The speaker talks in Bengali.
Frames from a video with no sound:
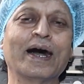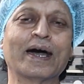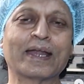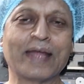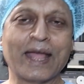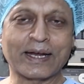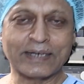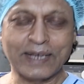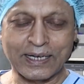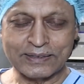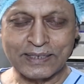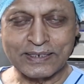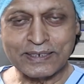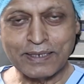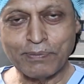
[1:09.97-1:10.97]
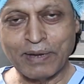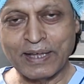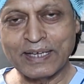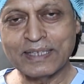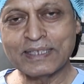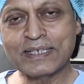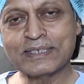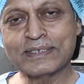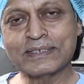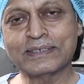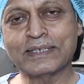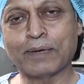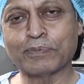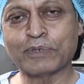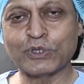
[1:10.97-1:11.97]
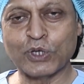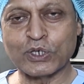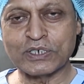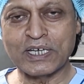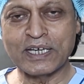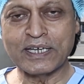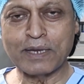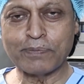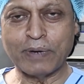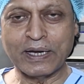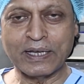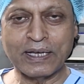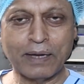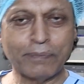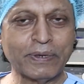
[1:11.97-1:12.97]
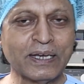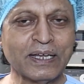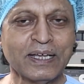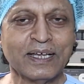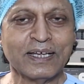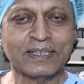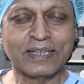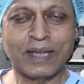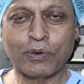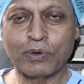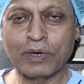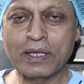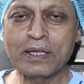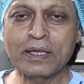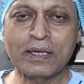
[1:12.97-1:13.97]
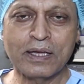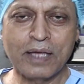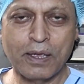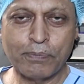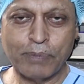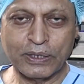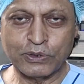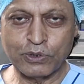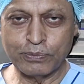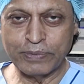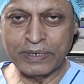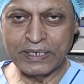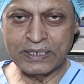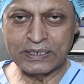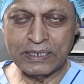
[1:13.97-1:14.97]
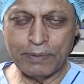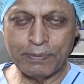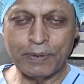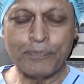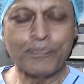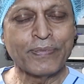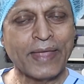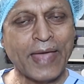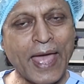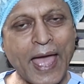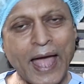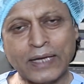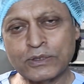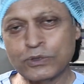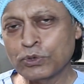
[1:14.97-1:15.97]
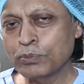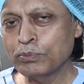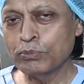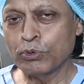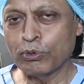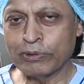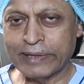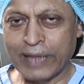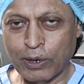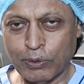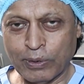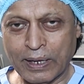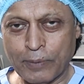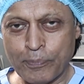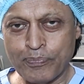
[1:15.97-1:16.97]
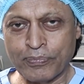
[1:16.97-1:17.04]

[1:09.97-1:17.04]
আর এক ডাক্তার সাহেব লিখে দিয়েছে যে আপনি দশ লিটার পানি খাবেন তাহলেই এই পাথর বেরিয়ে যাবে একদম ভুল ধারণা